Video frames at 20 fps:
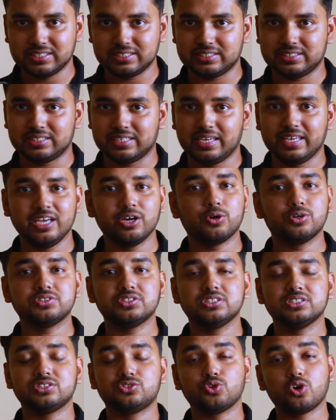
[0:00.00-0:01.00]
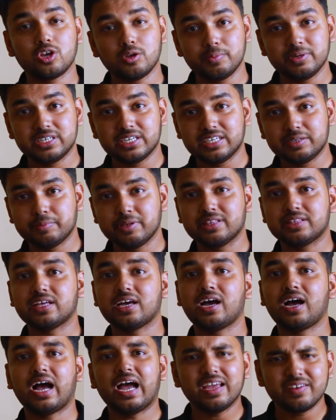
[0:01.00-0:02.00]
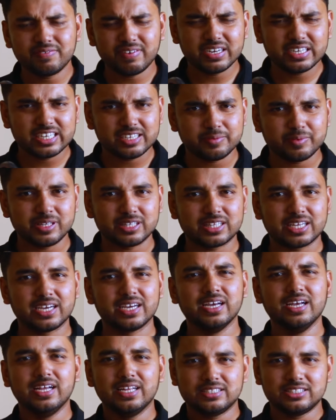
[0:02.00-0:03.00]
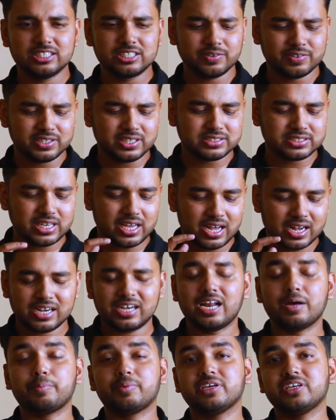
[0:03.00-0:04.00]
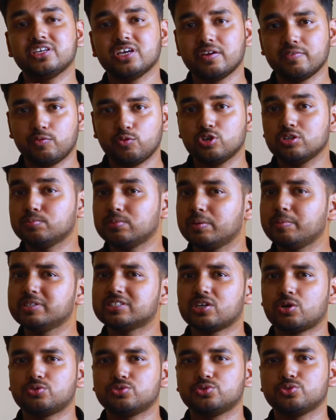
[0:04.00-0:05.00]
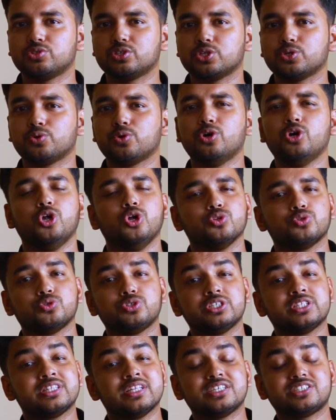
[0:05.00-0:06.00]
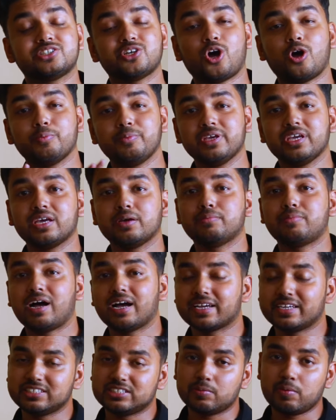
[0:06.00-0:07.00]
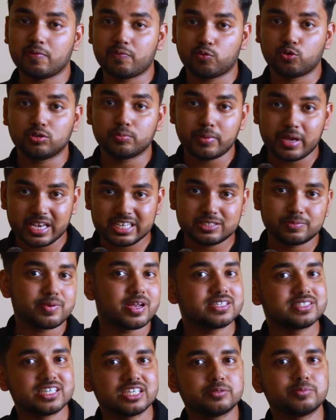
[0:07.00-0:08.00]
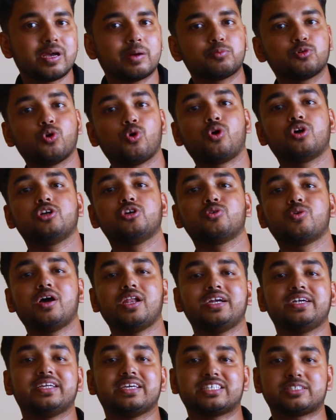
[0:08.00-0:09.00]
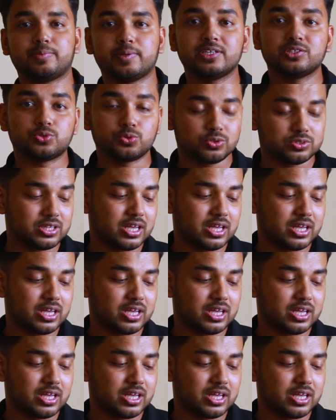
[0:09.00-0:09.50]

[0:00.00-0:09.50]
नहीं है एक और चीज़ डॉल भी नहीं मिलता है हाई फाई नहीं मिलता है जिसकी वजह से अगर आप ईयरफोन में भी साउंड सुन रहे हो तो जितना शामी के बाकी सभी फ़ोन में इस प्राइस रेंज में आपको ऑडियो क्वालिटी एक्सपीरियंस